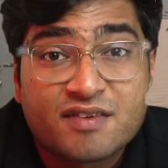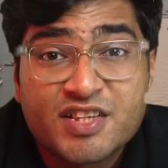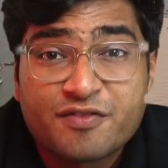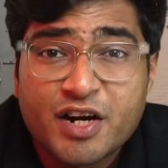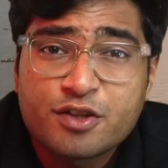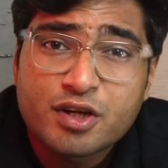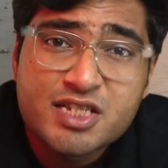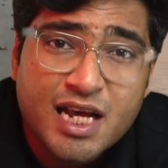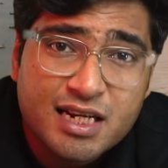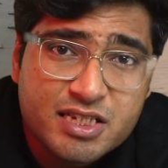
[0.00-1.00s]
साफ सफाई तो एक
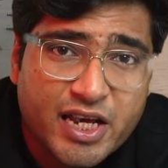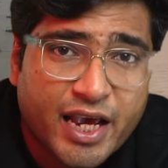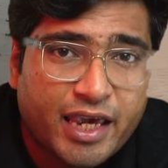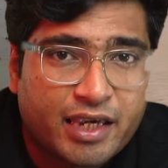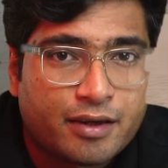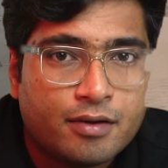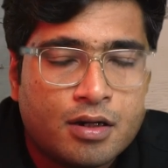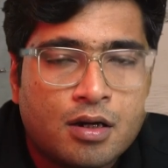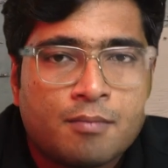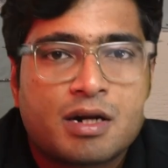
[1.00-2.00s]
चैलेंज है ही
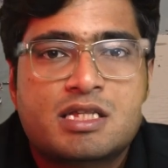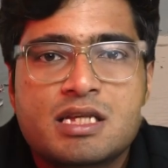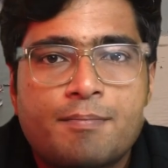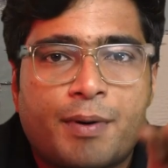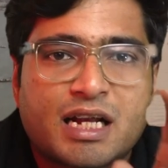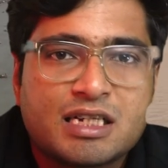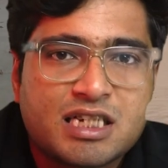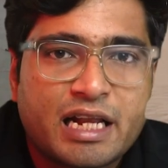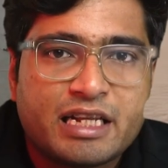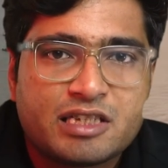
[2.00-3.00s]
पर इससे बड़ा
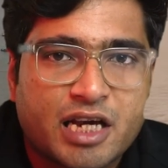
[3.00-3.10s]
चैलेंज